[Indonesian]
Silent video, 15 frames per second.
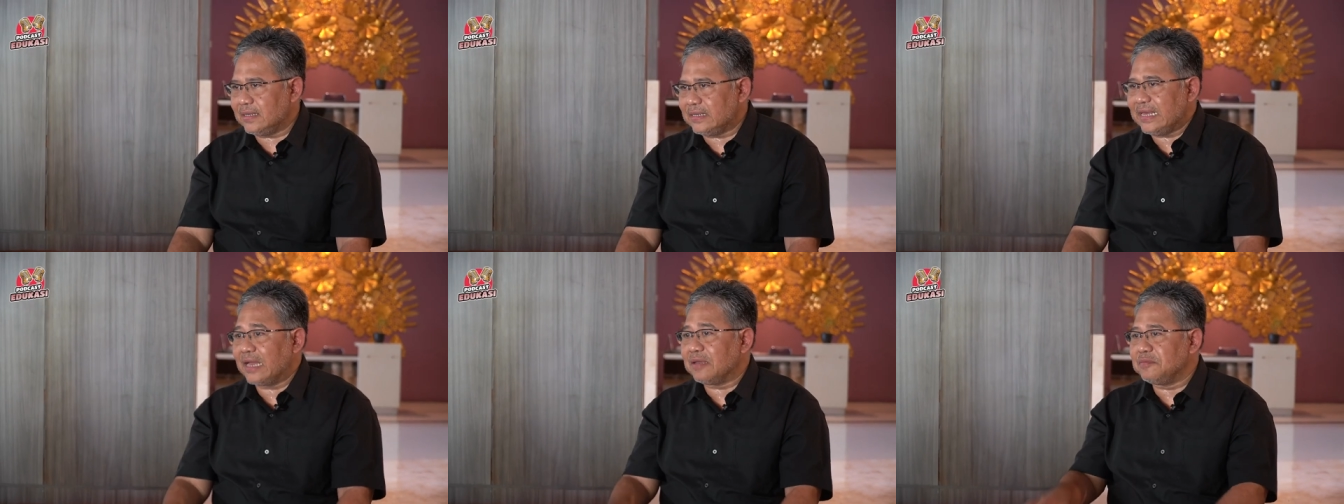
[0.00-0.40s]

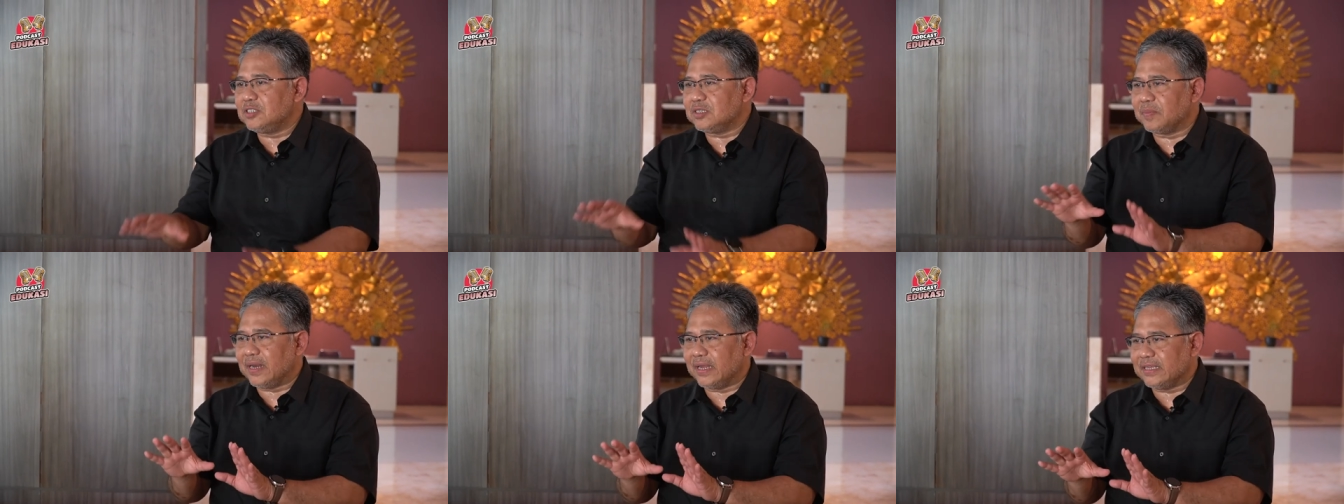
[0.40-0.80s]
yang
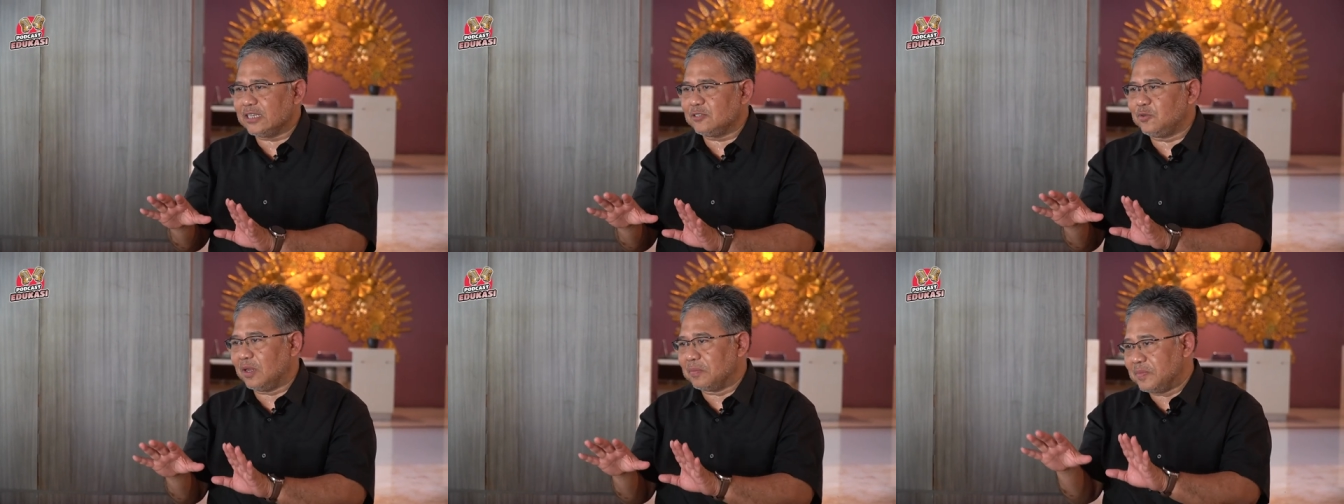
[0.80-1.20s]
sebenarnya
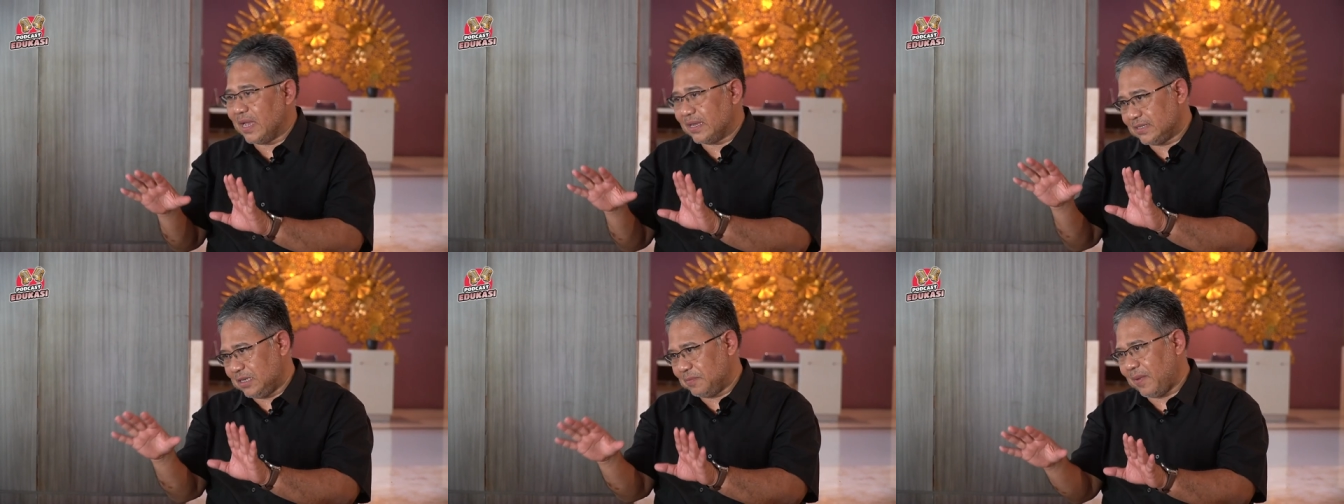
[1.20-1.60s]
sudah
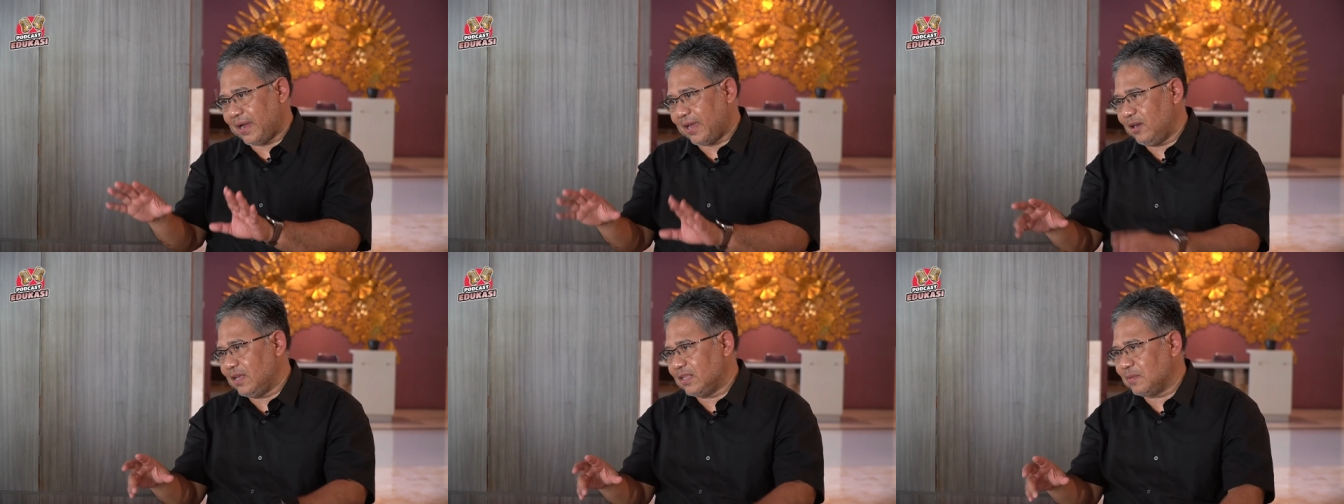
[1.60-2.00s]
biasa dipakai oleh